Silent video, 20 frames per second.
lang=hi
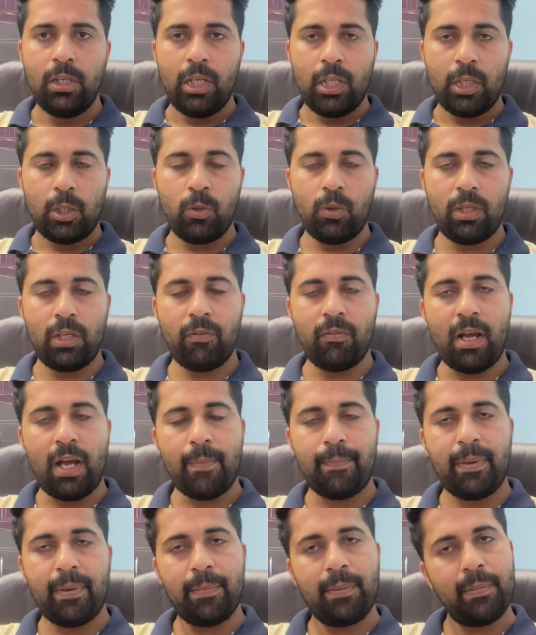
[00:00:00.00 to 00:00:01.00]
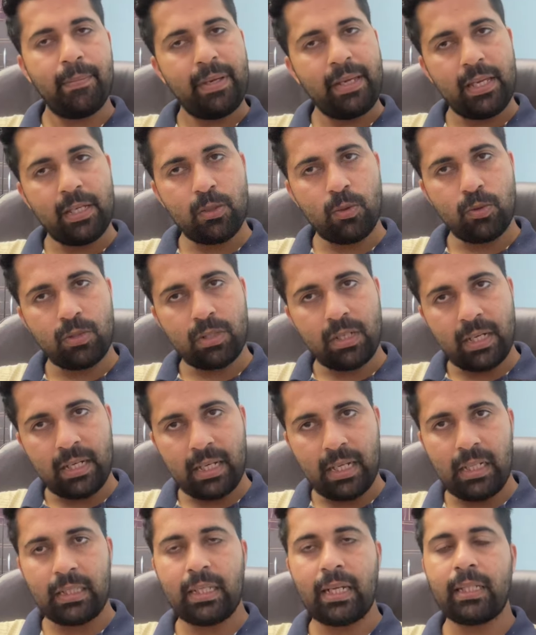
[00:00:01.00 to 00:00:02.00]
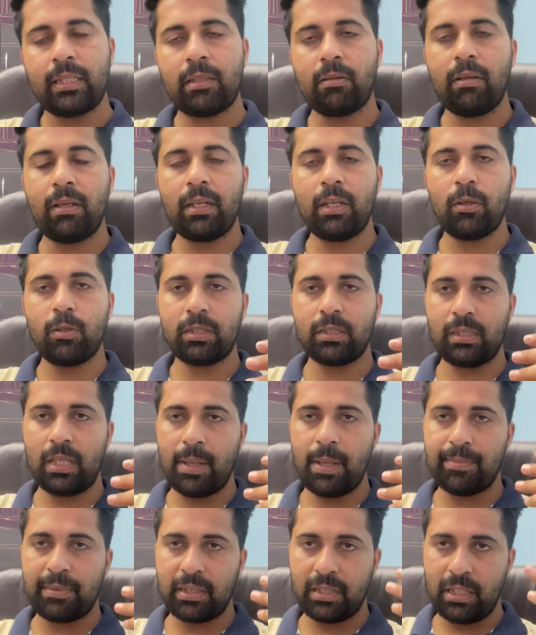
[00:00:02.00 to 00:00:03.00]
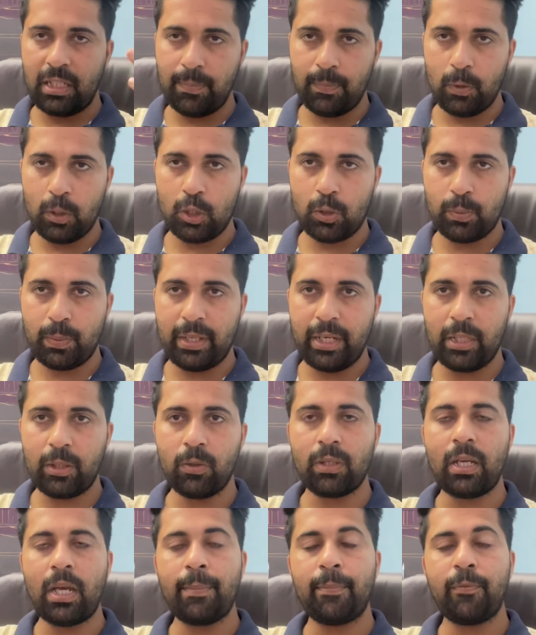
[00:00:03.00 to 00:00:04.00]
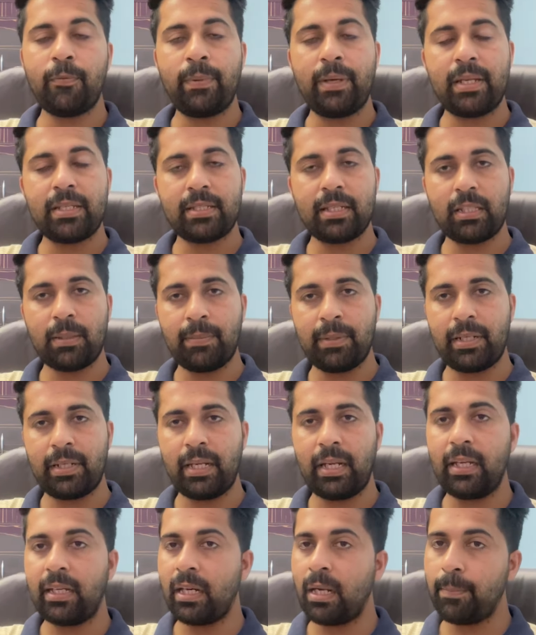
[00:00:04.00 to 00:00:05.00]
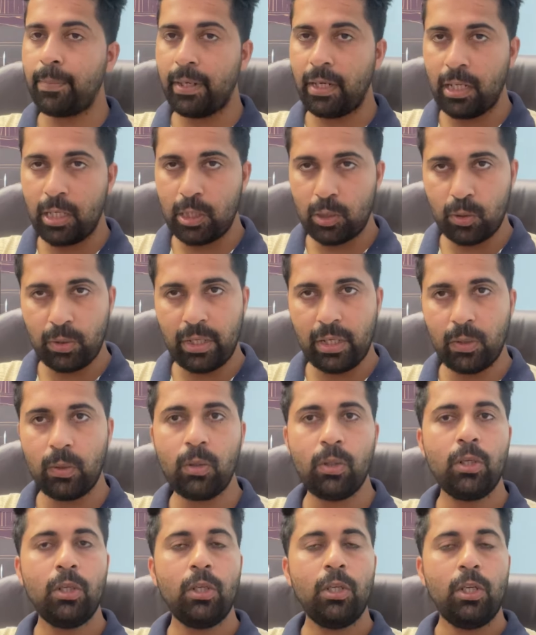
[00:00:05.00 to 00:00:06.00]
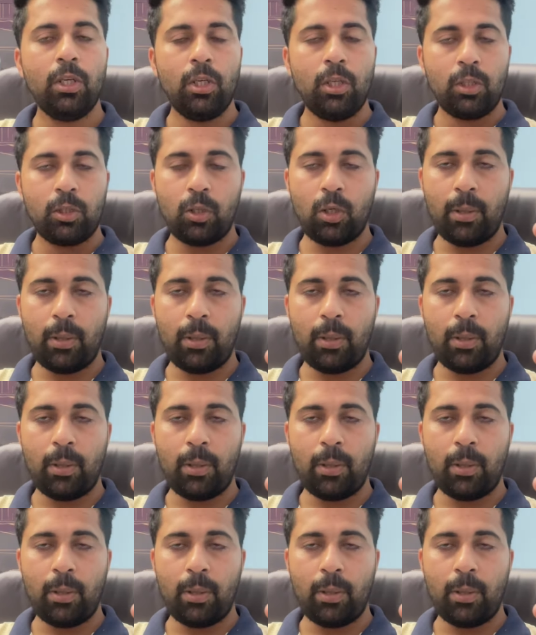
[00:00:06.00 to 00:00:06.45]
क्योंकि वहाँ पे भी मैं ये सूचना डालता रहता हूँ लेकिन हो सकता है आप तक नहीं पहुँच पा रही क्योंकि आप मेरे साथ अभी टेलीग्राम पे नहीं जुड़े हो तो